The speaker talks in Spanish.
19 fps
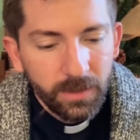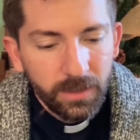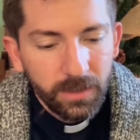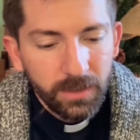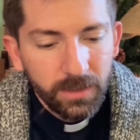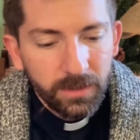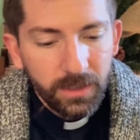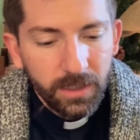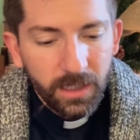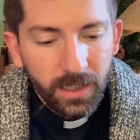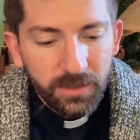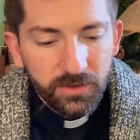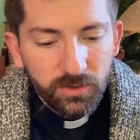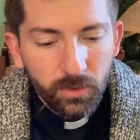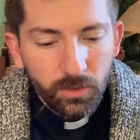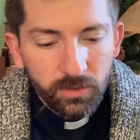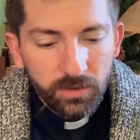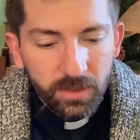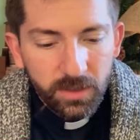De las
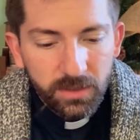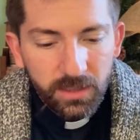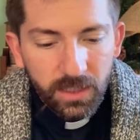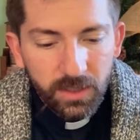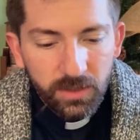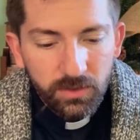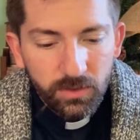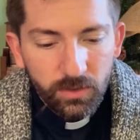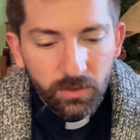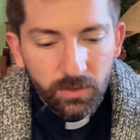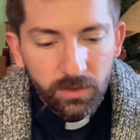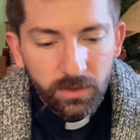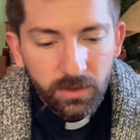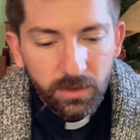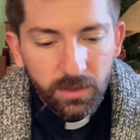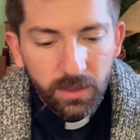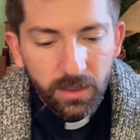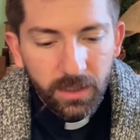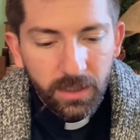cosas que son,
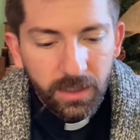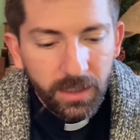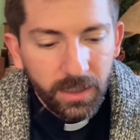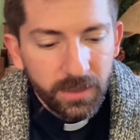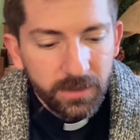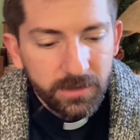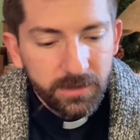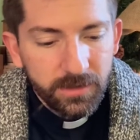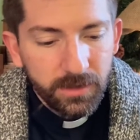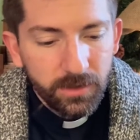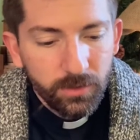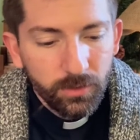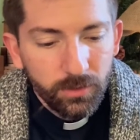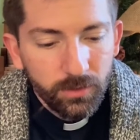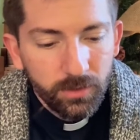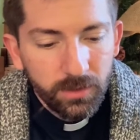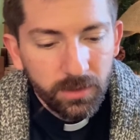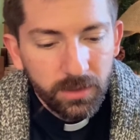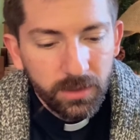que han
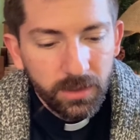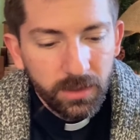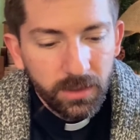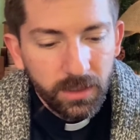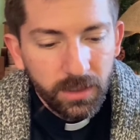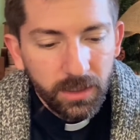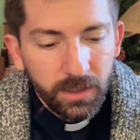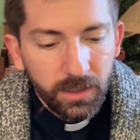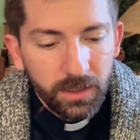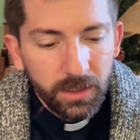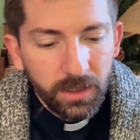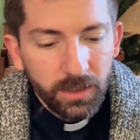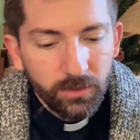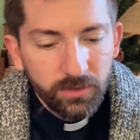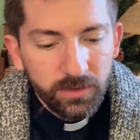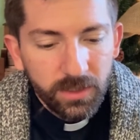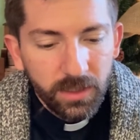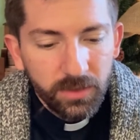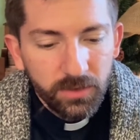sido, y que
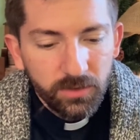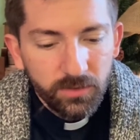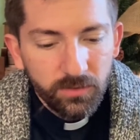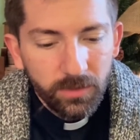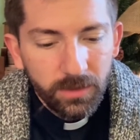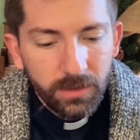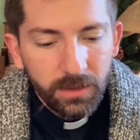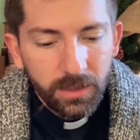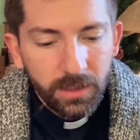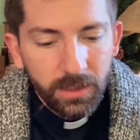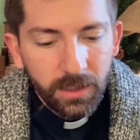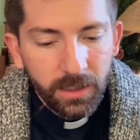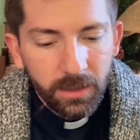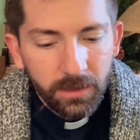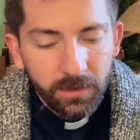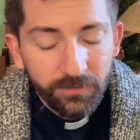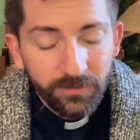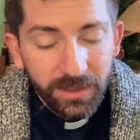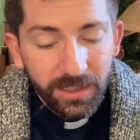los años
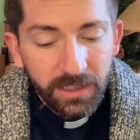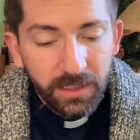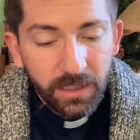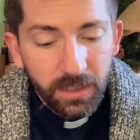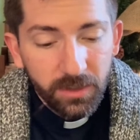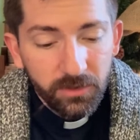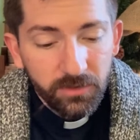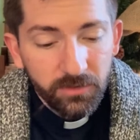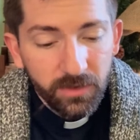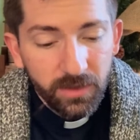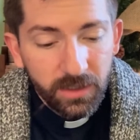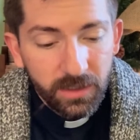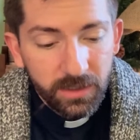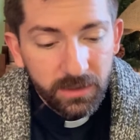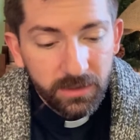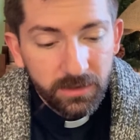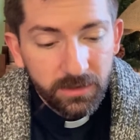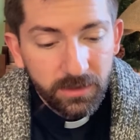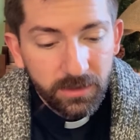venideros
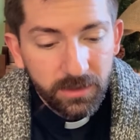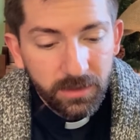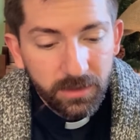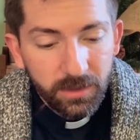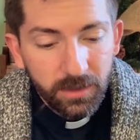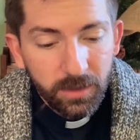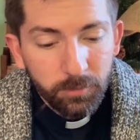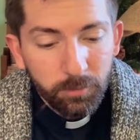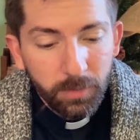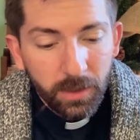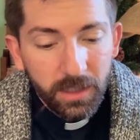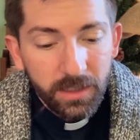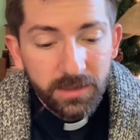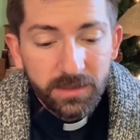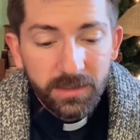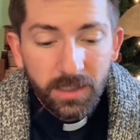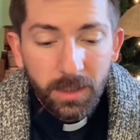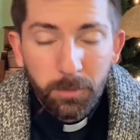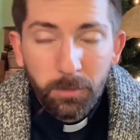verán, para
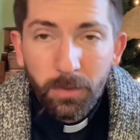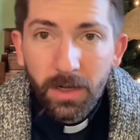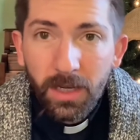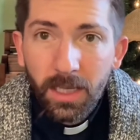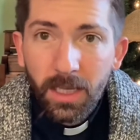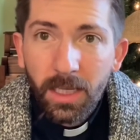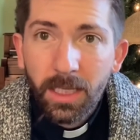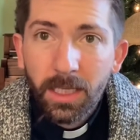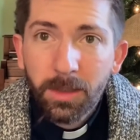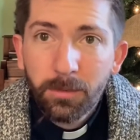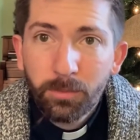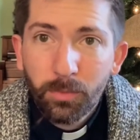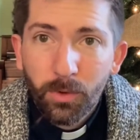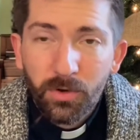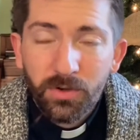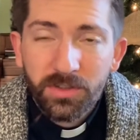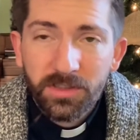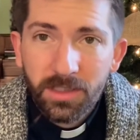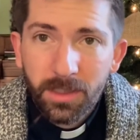siempre y
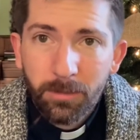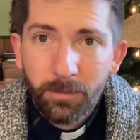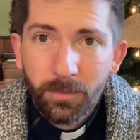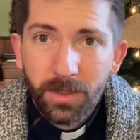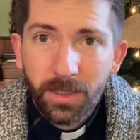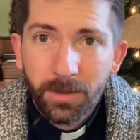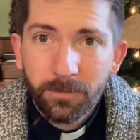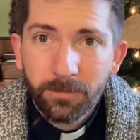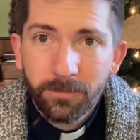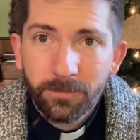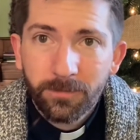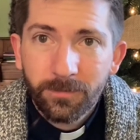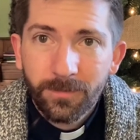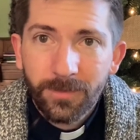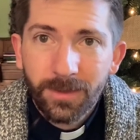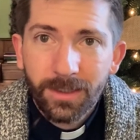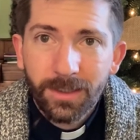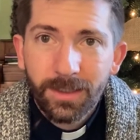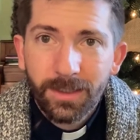por siempre.
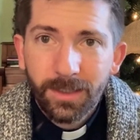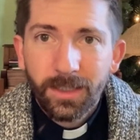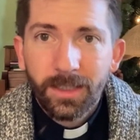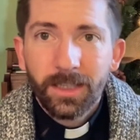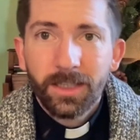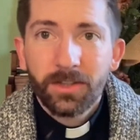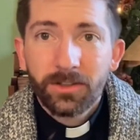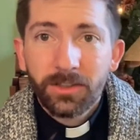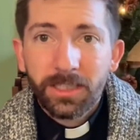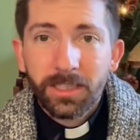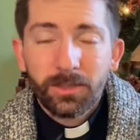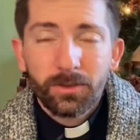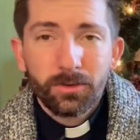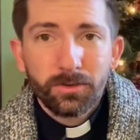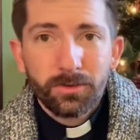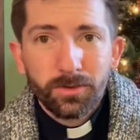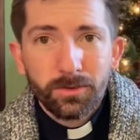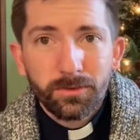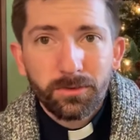Yo
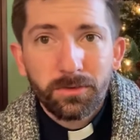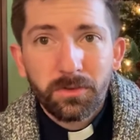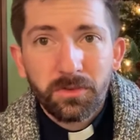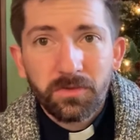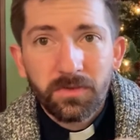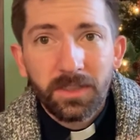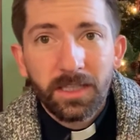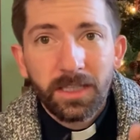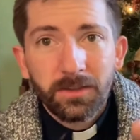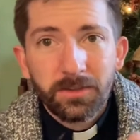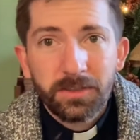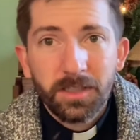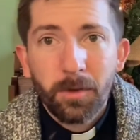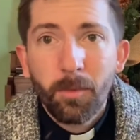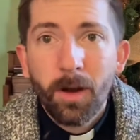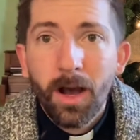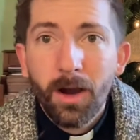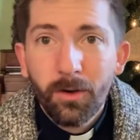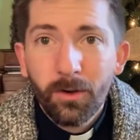incluso unos videos
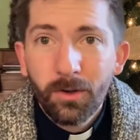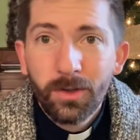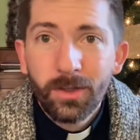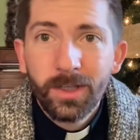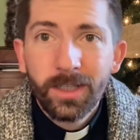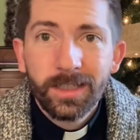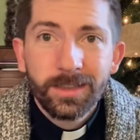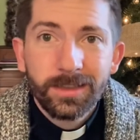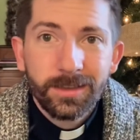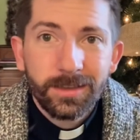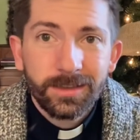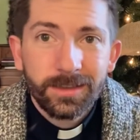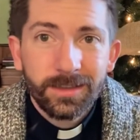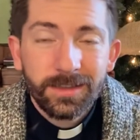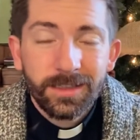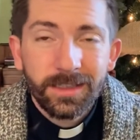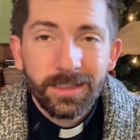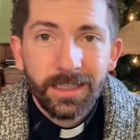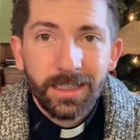abajo, si
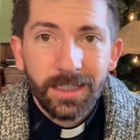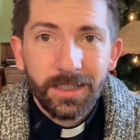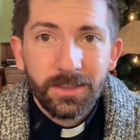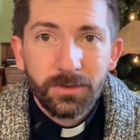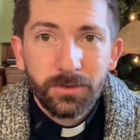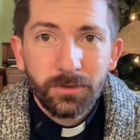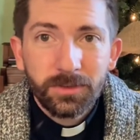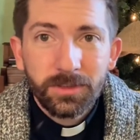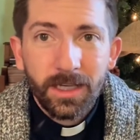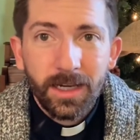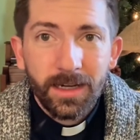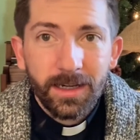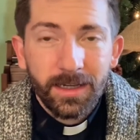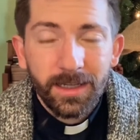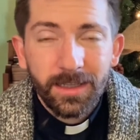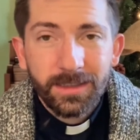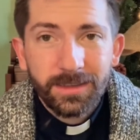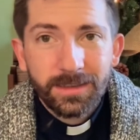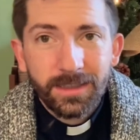se quiere escuchar
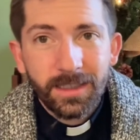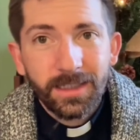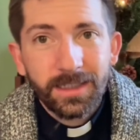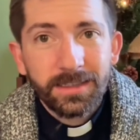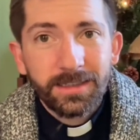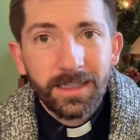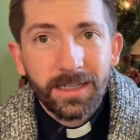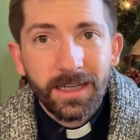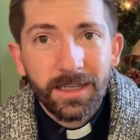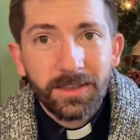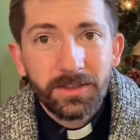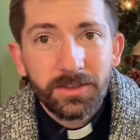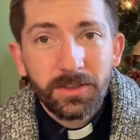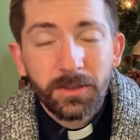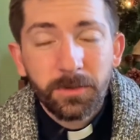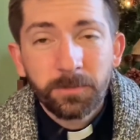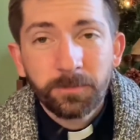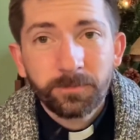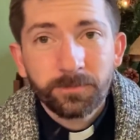esa,
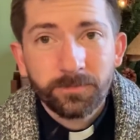canción.